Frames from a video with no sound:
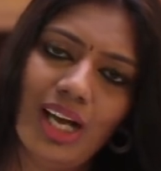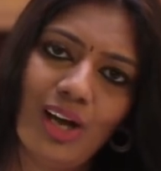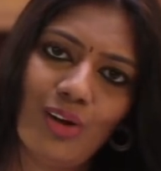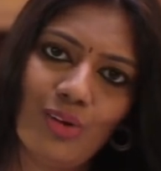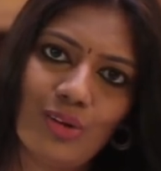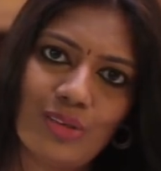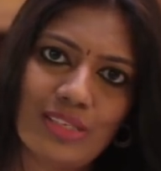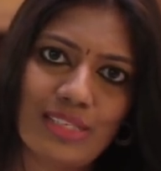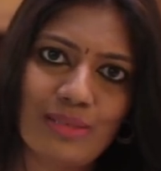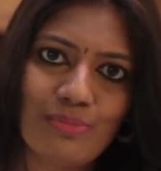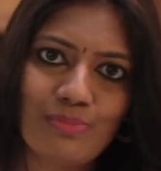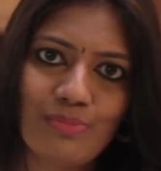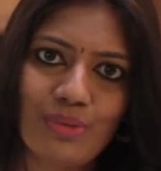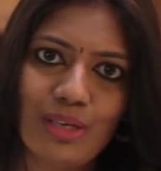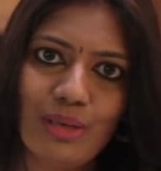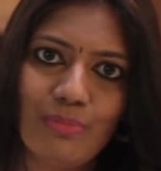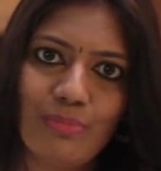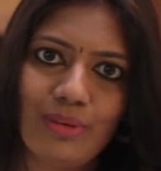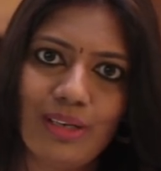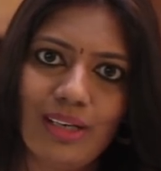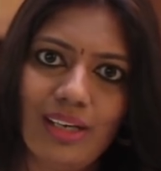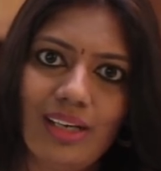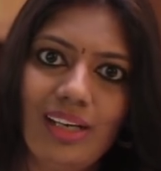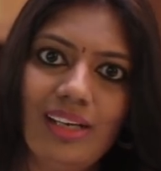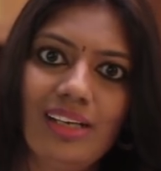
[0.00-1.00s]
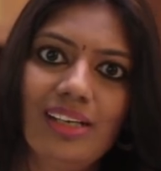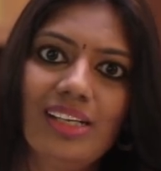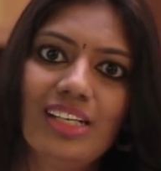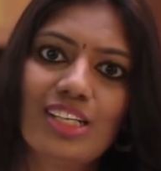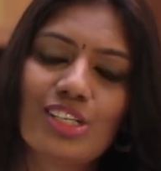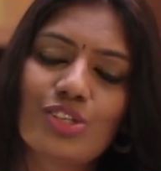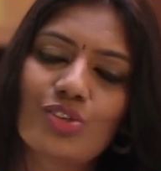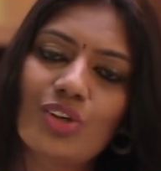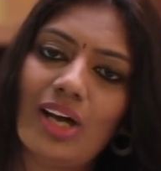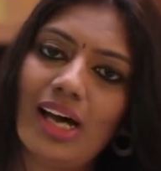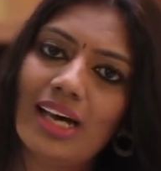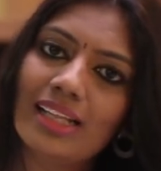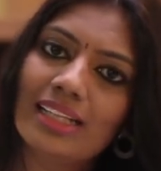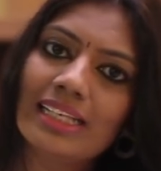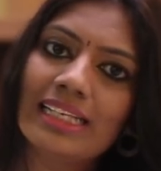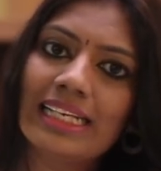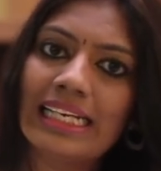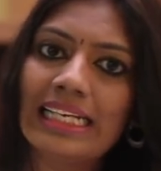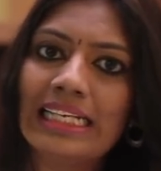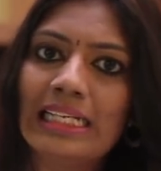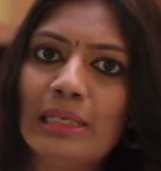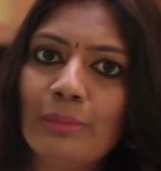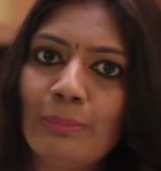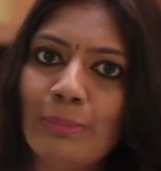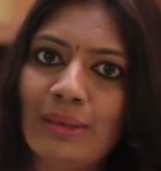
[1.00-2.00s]
அவ்வளோ சிம்பிளாக பண்ணலாம் ஸோ
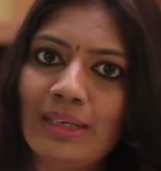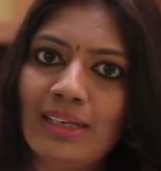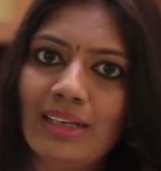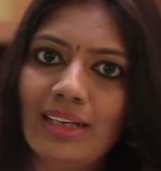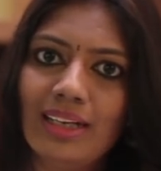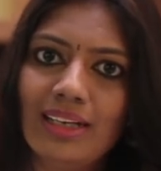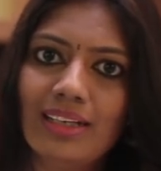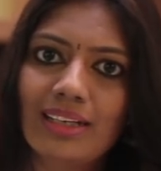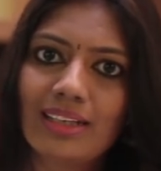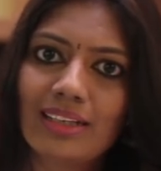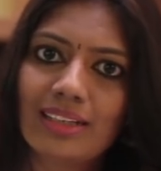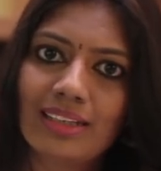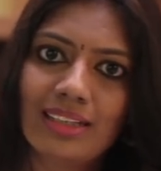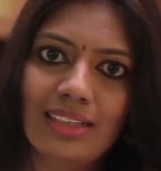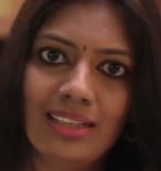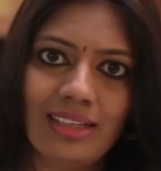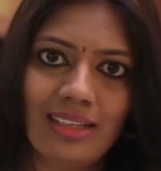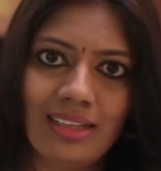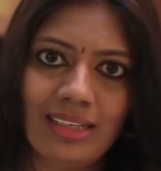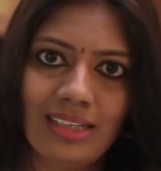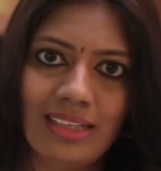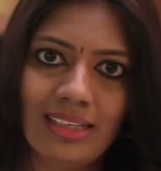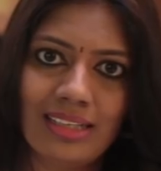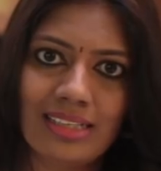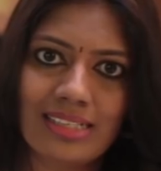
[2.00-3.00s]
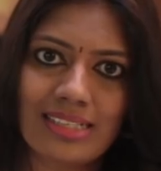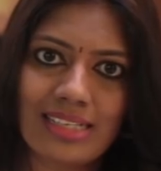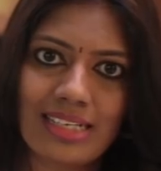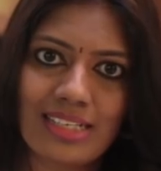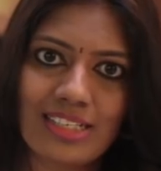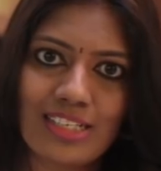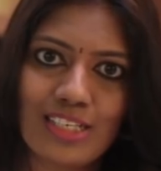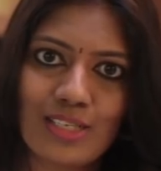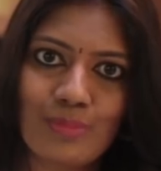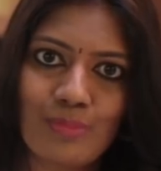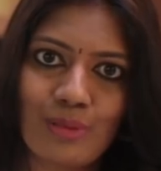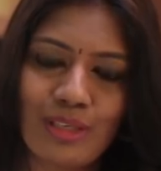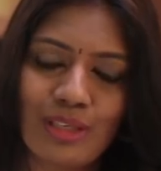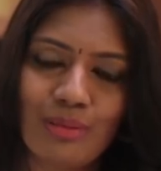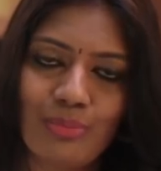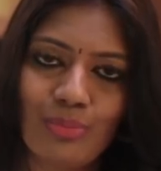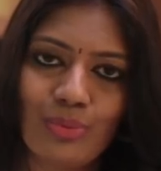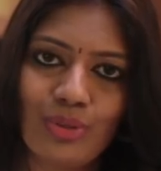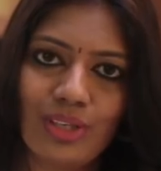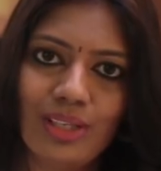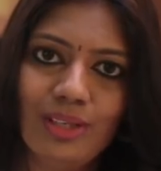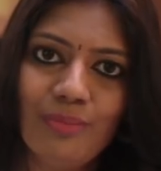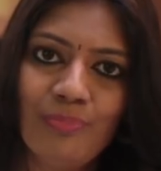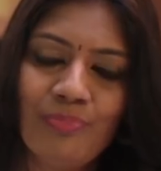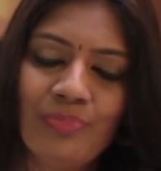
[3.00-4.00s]
அதுக்கு என்ன பண்ணலான்றதை நான் இன்றைக்கி சஜஸ்ட் பண்ண
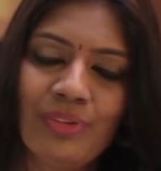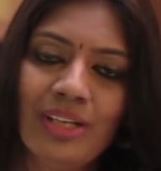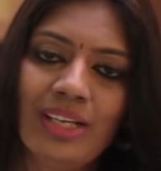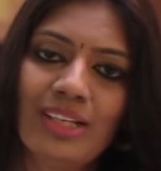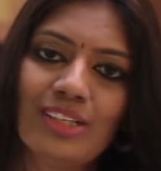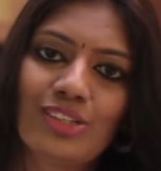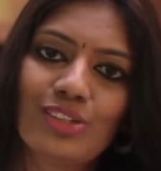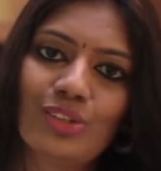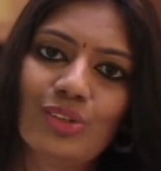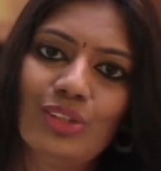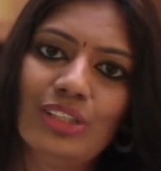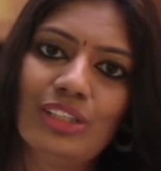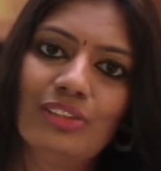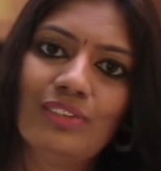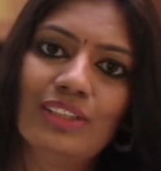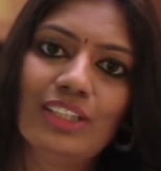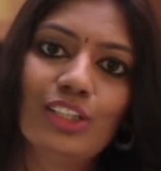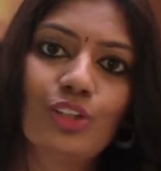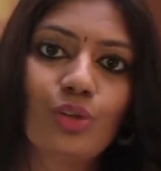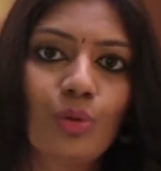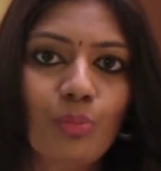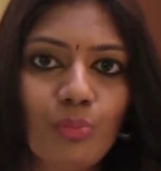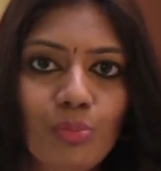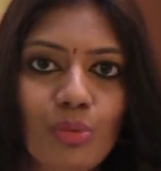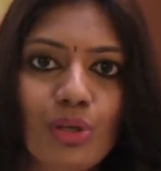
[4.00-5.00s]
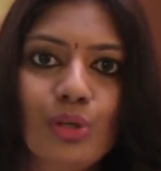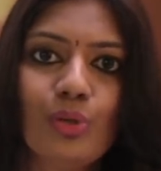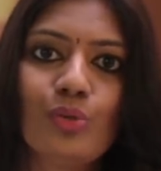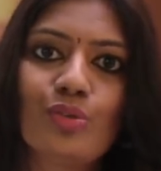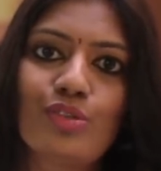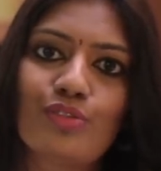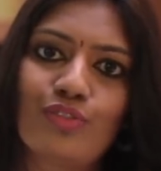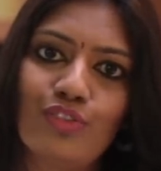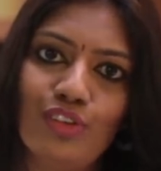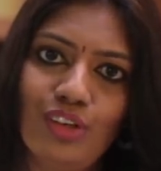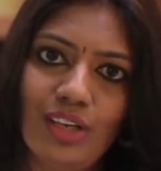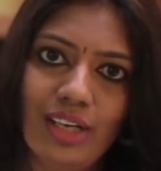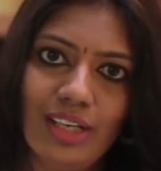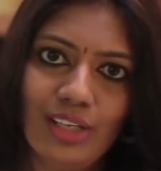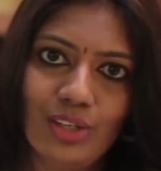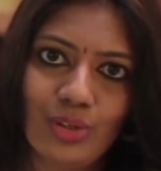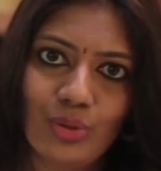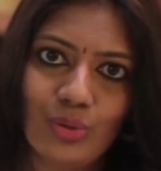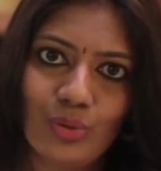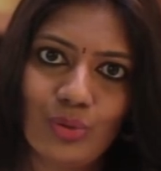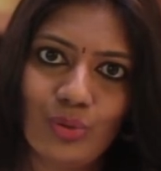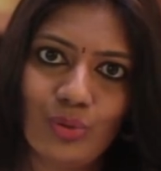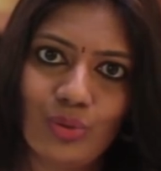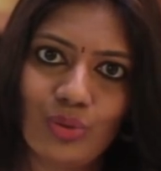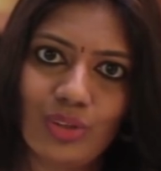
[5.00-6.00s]
போகிறேன் ஸோ இது வந்து ரொம்ப யூஸ்ஃபுல்லாக
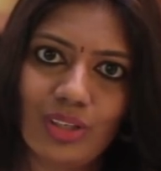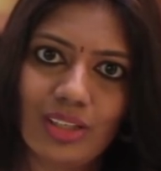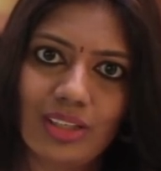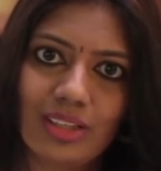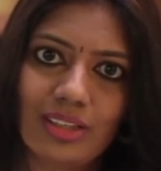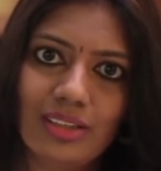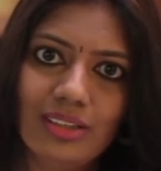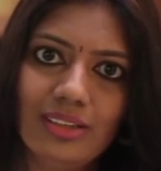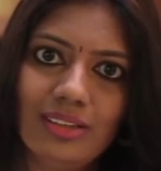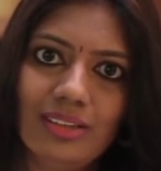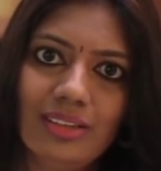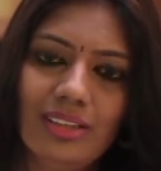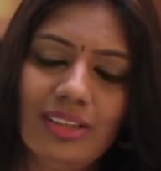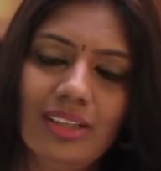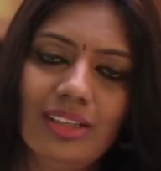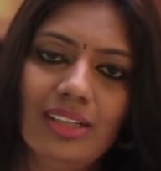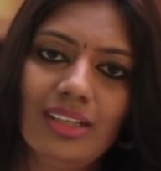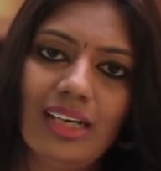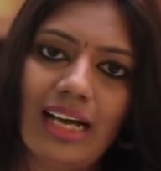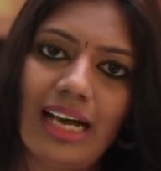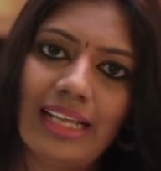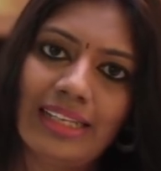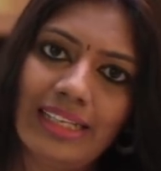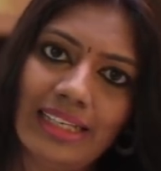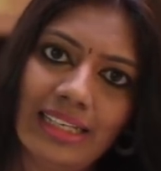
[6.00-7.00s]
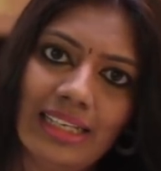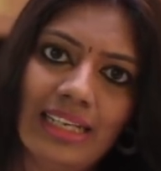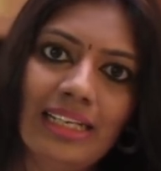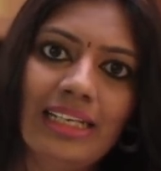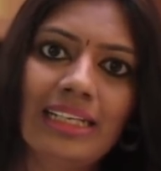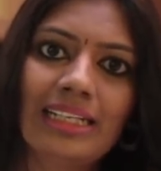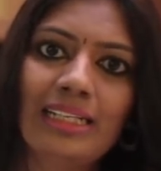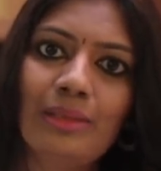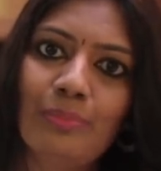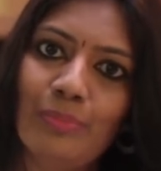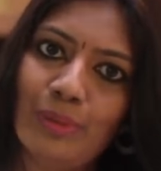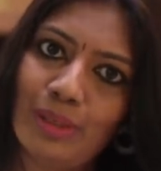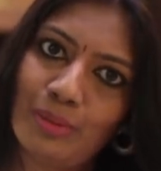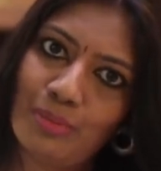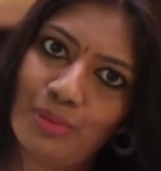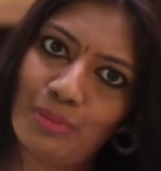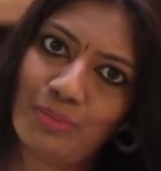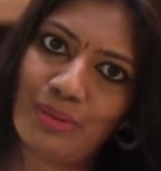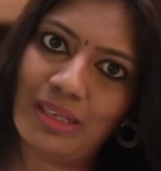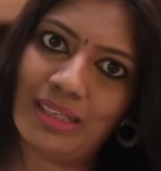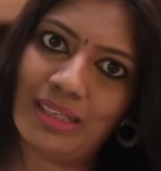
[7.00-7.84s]
இருக்கும் உங்களுக்கு அது என்னன்றது இப்போ நம்ம